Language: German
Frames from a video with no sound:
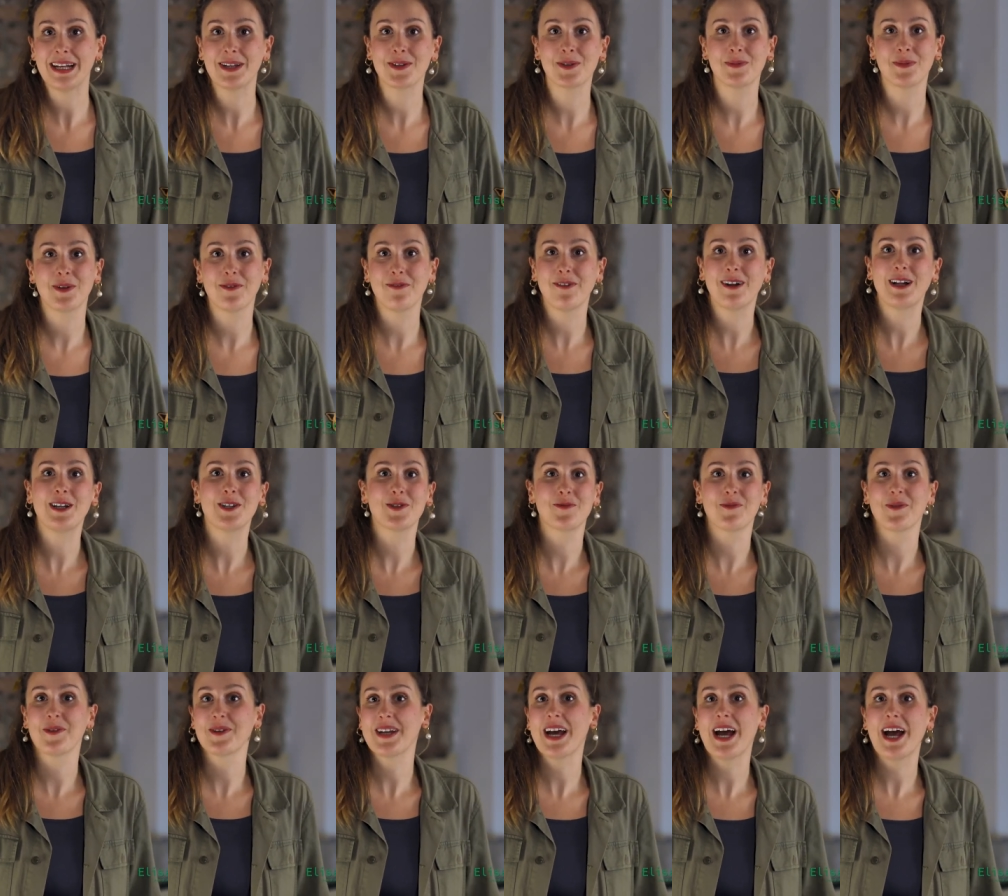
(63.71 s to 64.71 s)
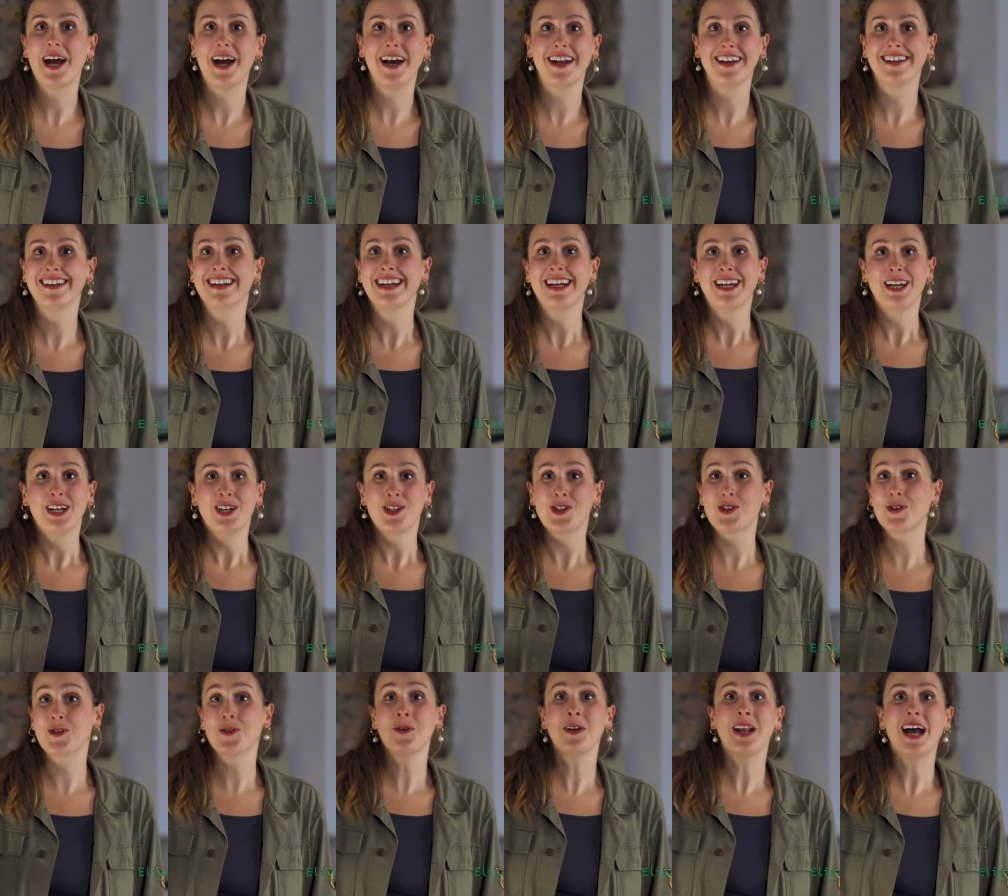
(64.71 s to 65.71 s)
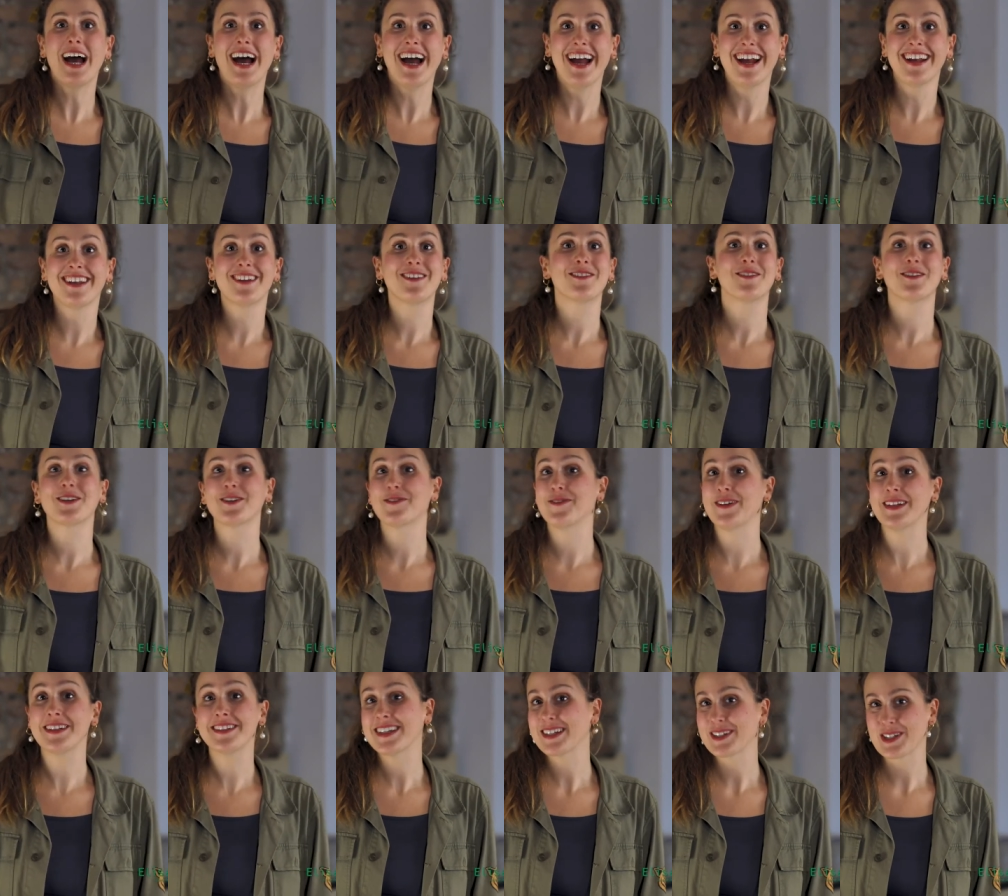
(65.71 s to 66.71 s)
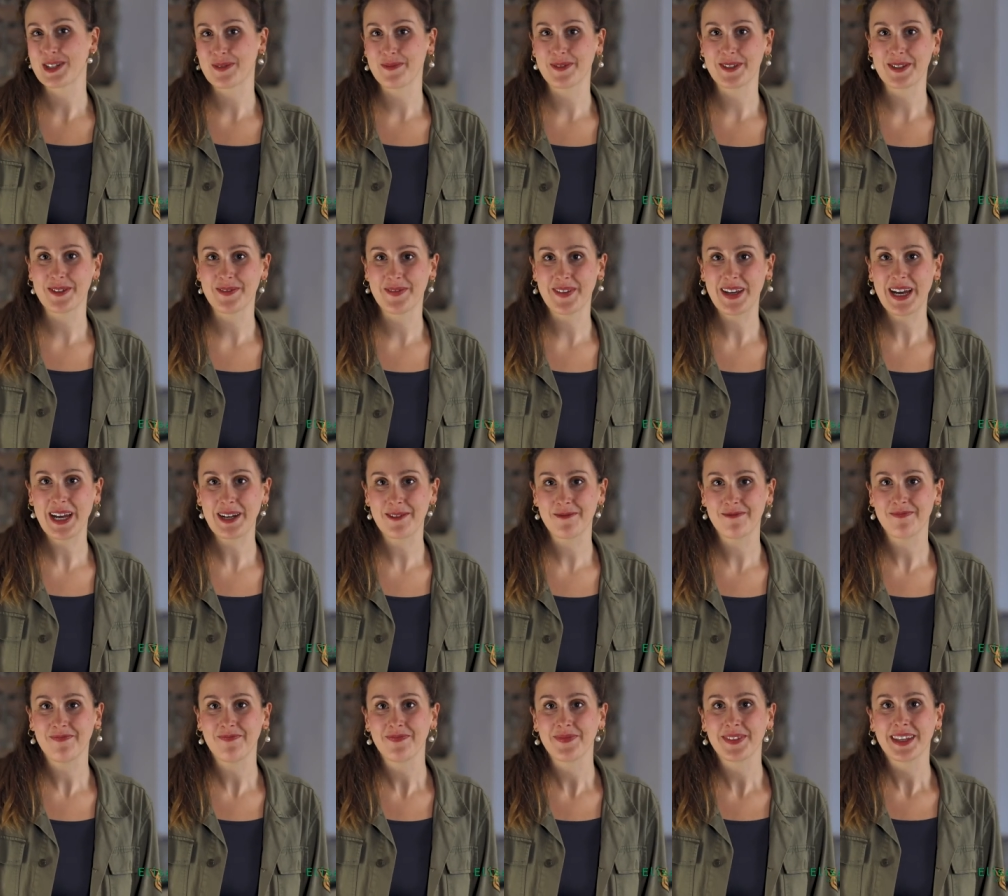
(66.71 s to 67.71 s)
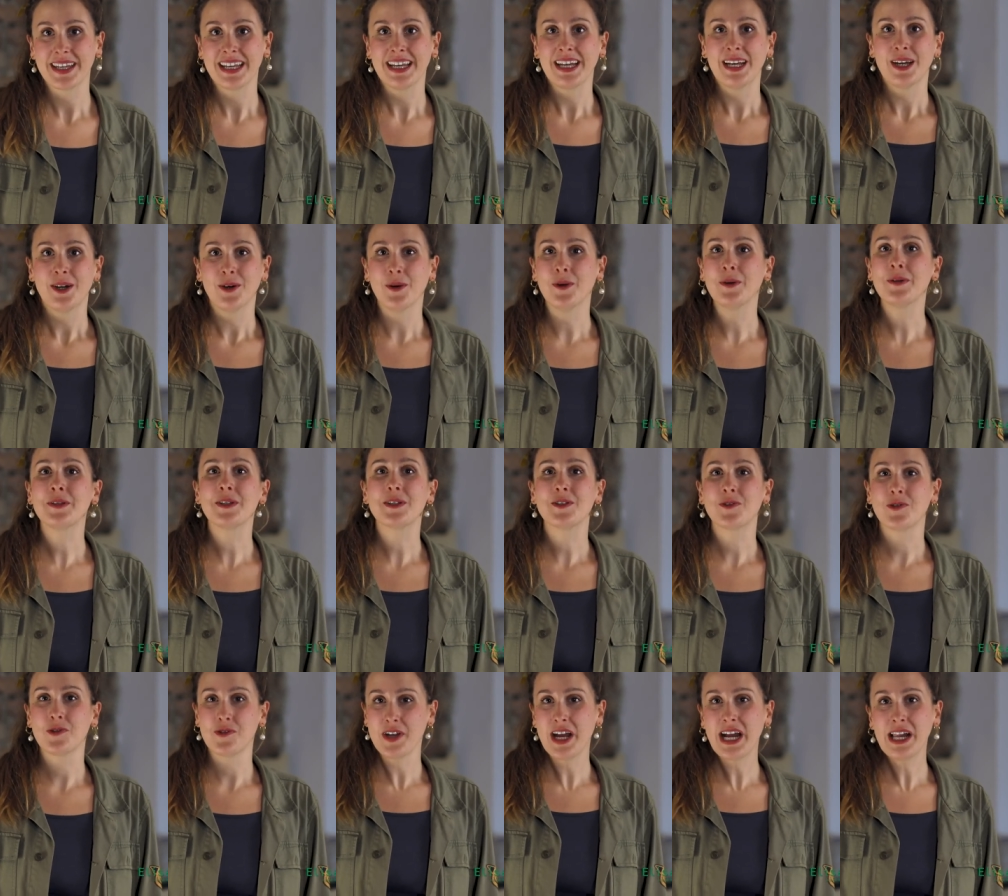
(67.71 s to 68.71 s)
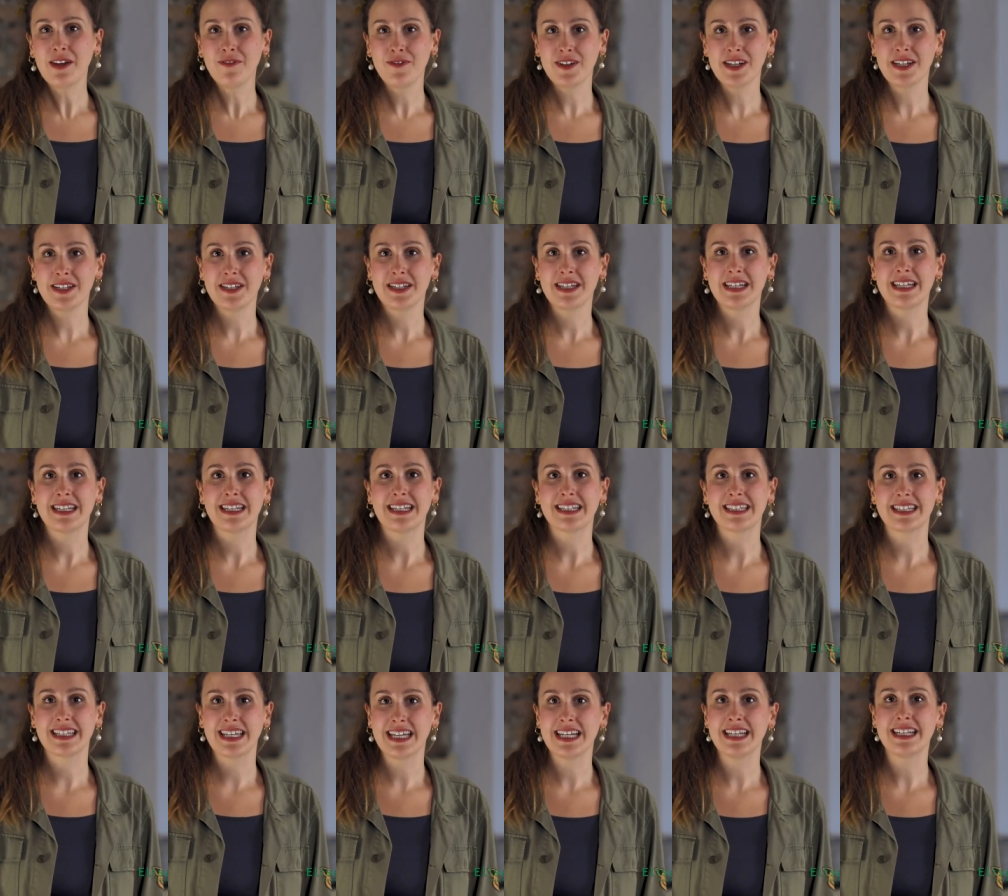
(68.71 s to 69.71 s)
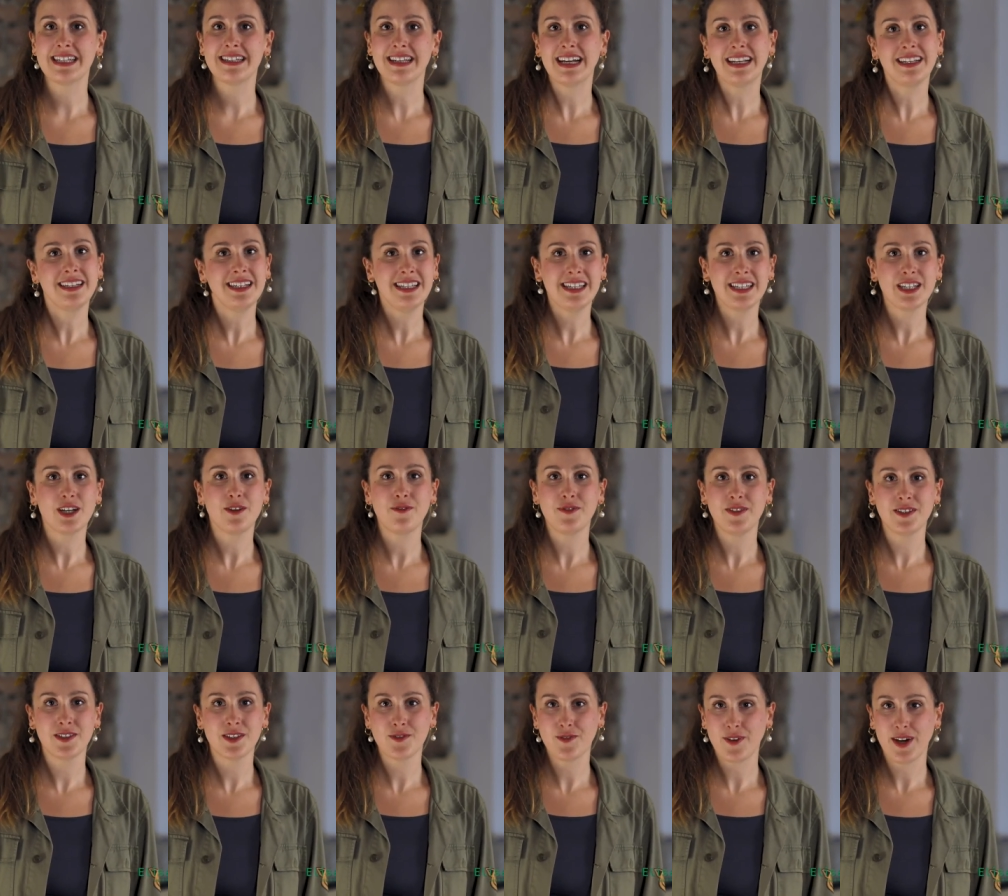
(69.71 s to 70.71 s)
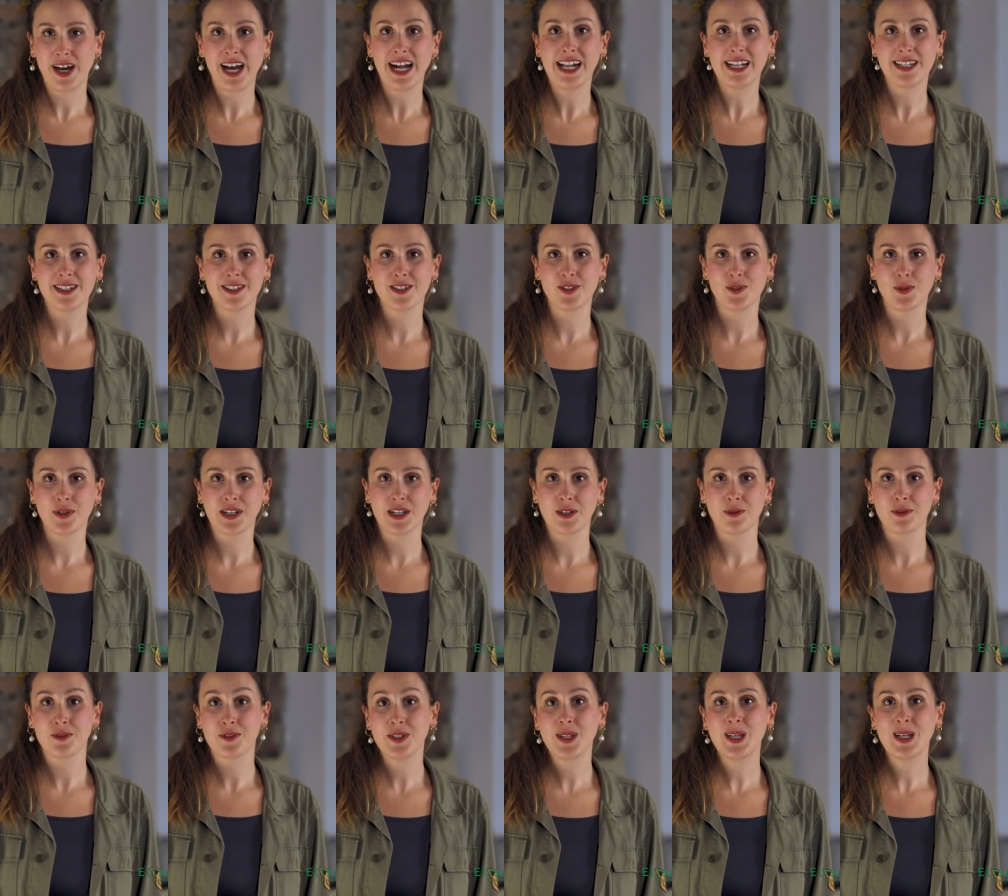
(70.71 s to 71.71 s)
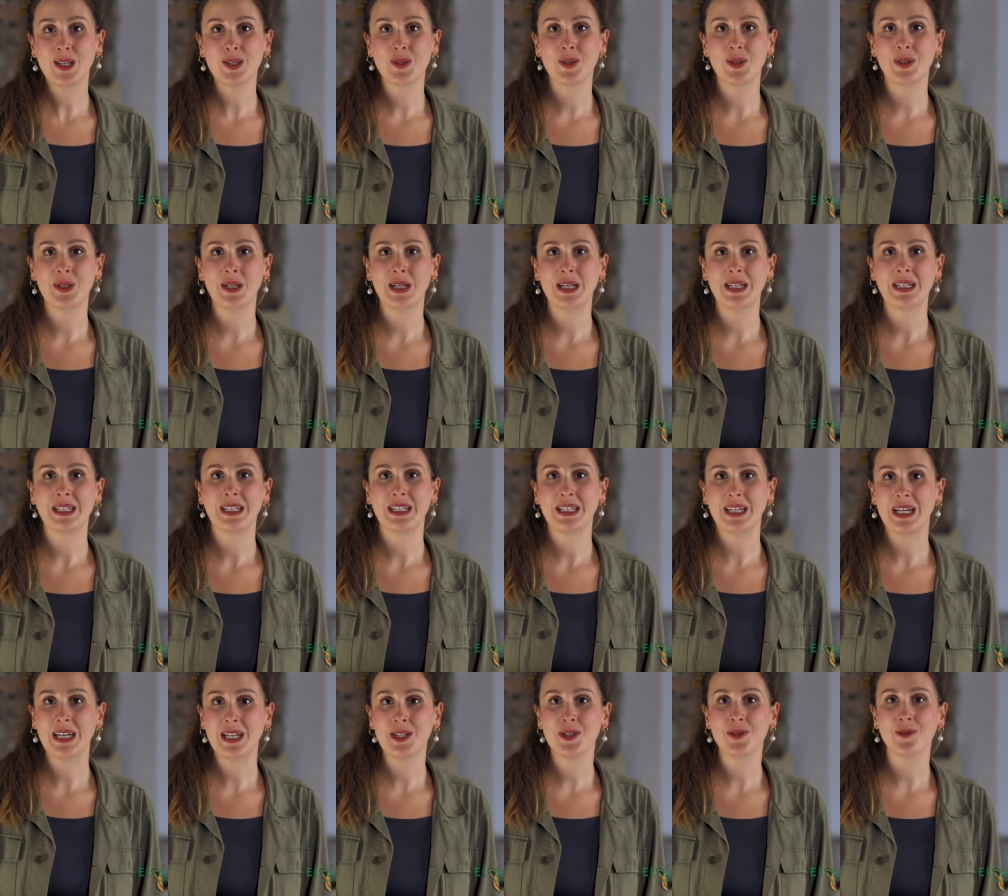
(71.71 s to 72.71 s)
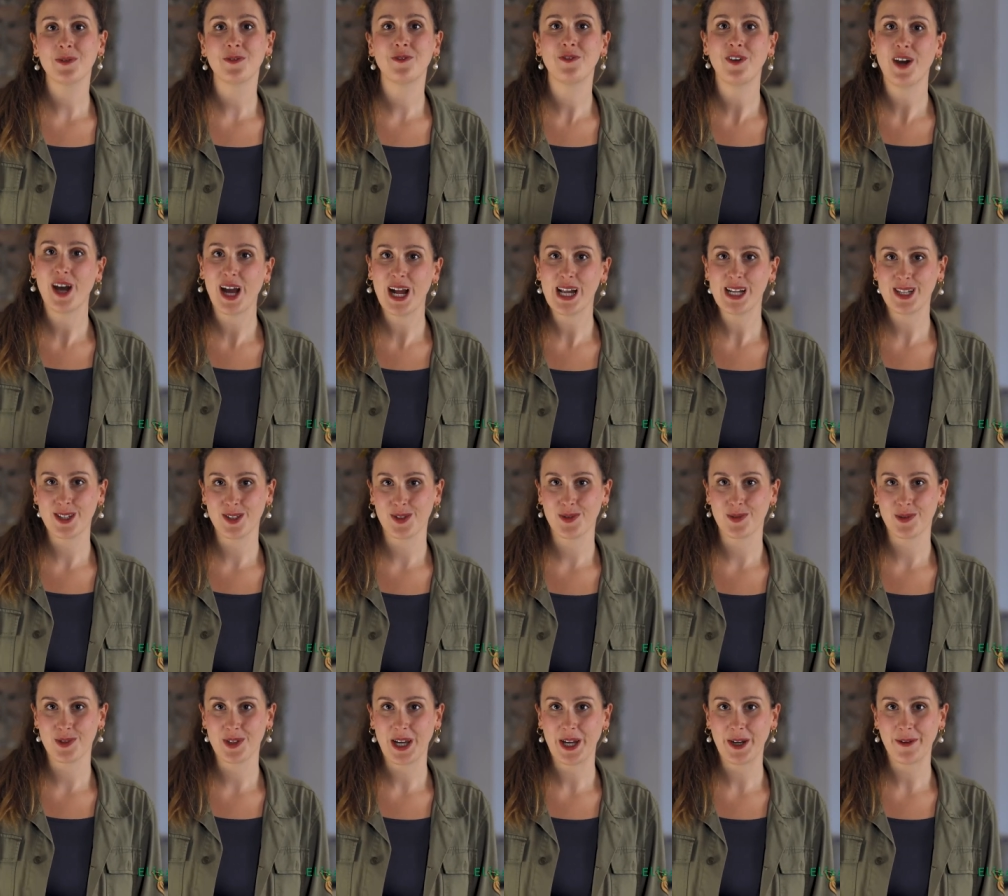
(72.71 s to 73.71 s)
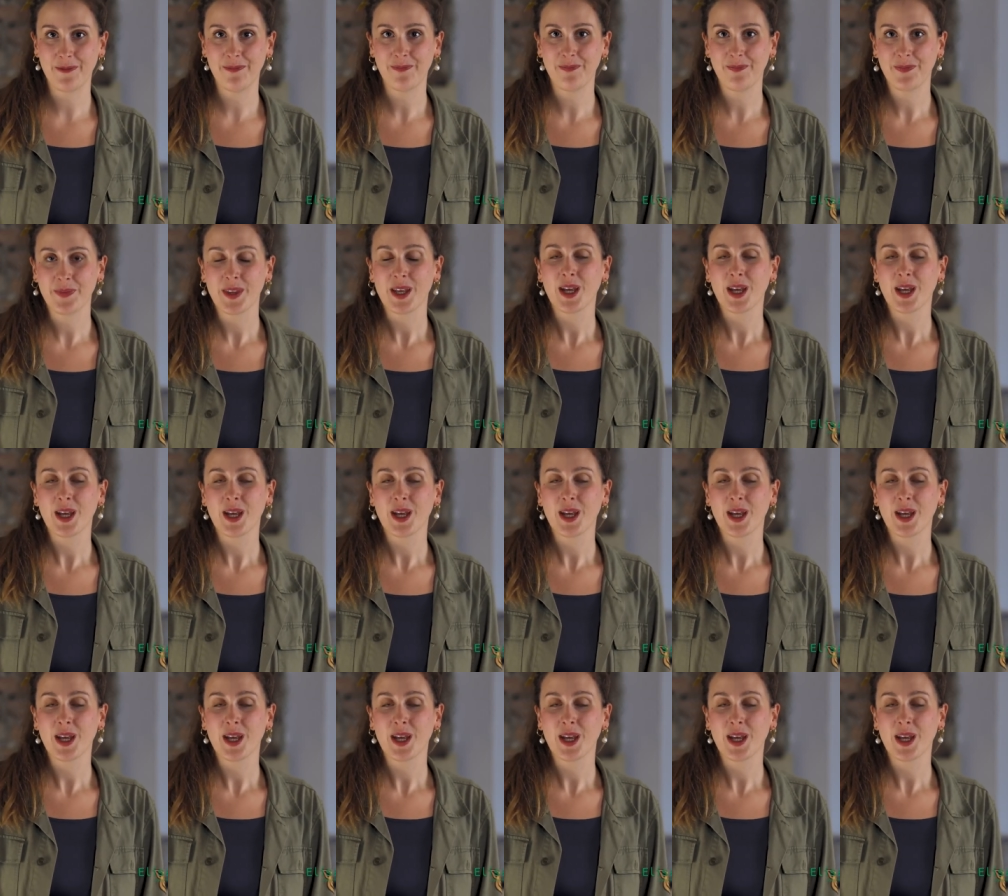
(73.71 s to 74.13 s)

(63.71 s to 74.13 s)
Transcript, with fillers: Also mir fallen spontan Stühle ein, die durch Fenster geschmissen werden. Uns ist total wichtig, das Kind dann nicht auf dieses Verhalten zu reduzieren, sondern Kind und Verhalten zu trennen.